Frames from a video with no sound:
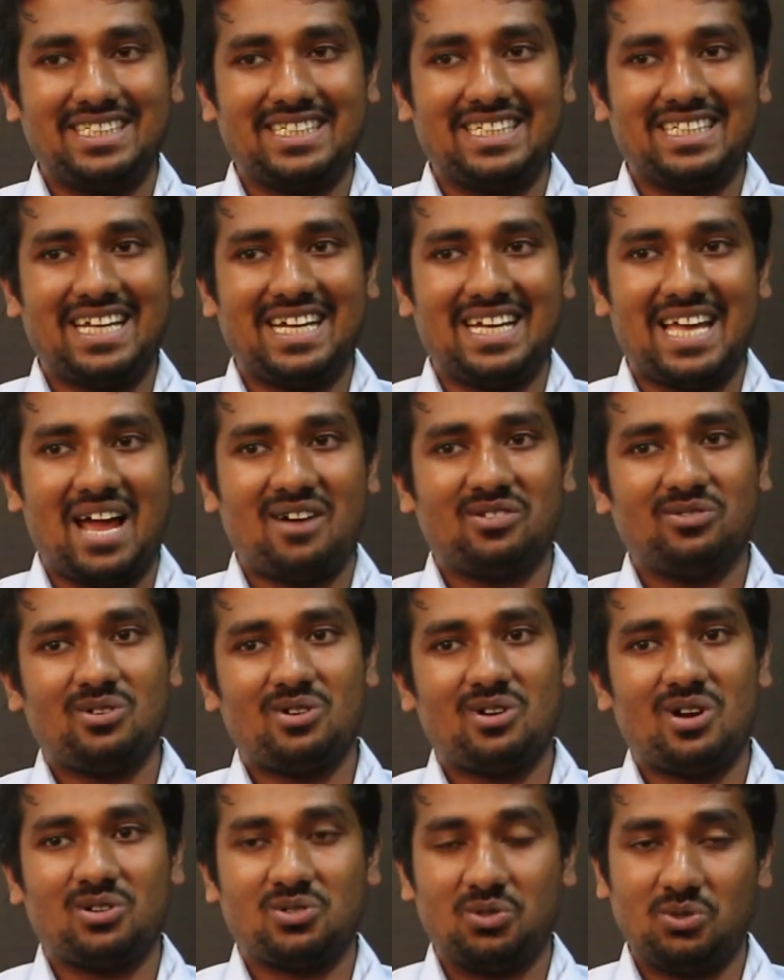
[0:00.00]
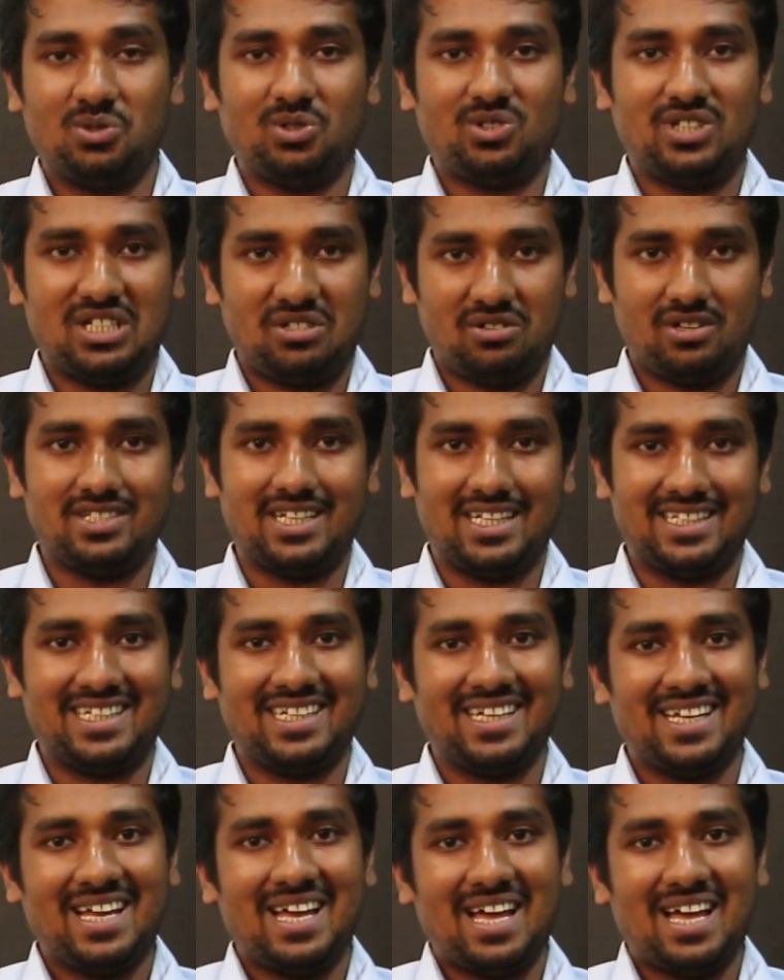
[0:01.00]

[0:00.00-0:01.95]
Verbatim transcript: যে না এখনও সুযোগ শেষ হয়ে যায়নি